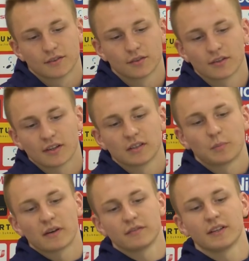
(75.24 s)
To tak
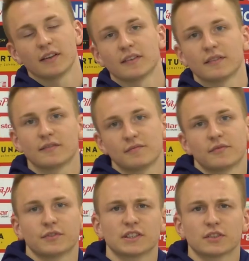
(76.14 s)
naprawdę
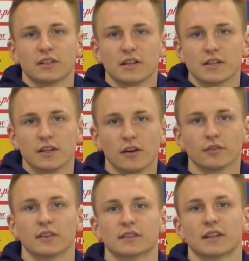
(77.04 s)
wszystko zależy
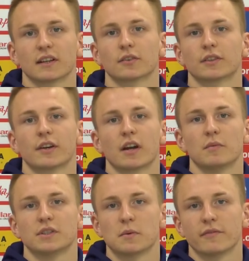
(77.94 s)
od nas, tak? Od tego, jak
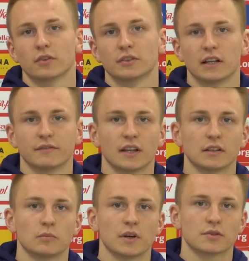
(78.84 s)
będziemy wyglądali w
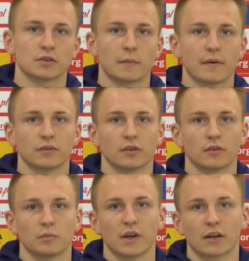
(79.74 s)
danym meczu. Na
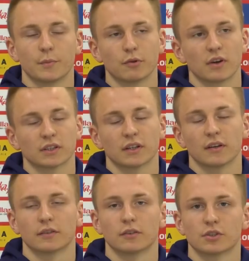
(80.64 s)
pewno my jako
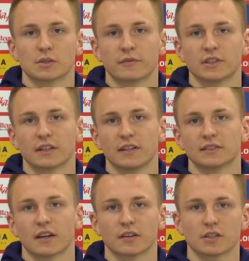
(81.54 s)
piłkarze dołożymy wszelkich
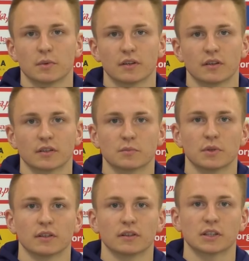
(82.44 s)
starań, żeby,
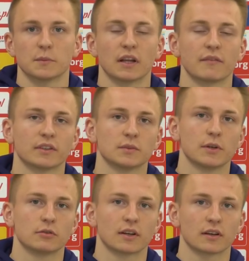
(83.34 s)
żeby, żeby ten awans
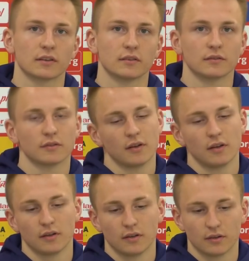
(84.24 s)
był, tak?
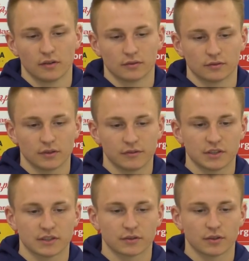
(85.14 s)
No i
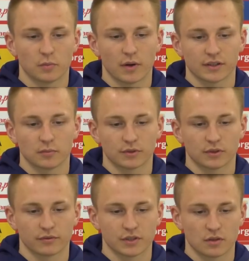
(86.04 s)
wszyscy w to bardzo
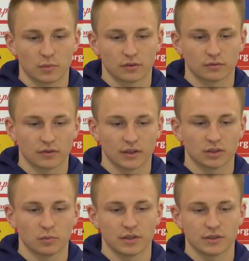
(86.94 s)
mocno wierzymy. A
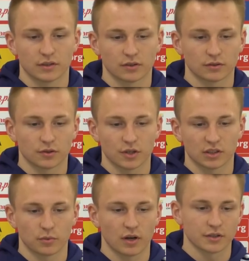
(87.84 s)
co będzie, to, to
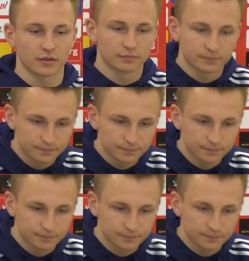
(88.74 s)
czas pokaże.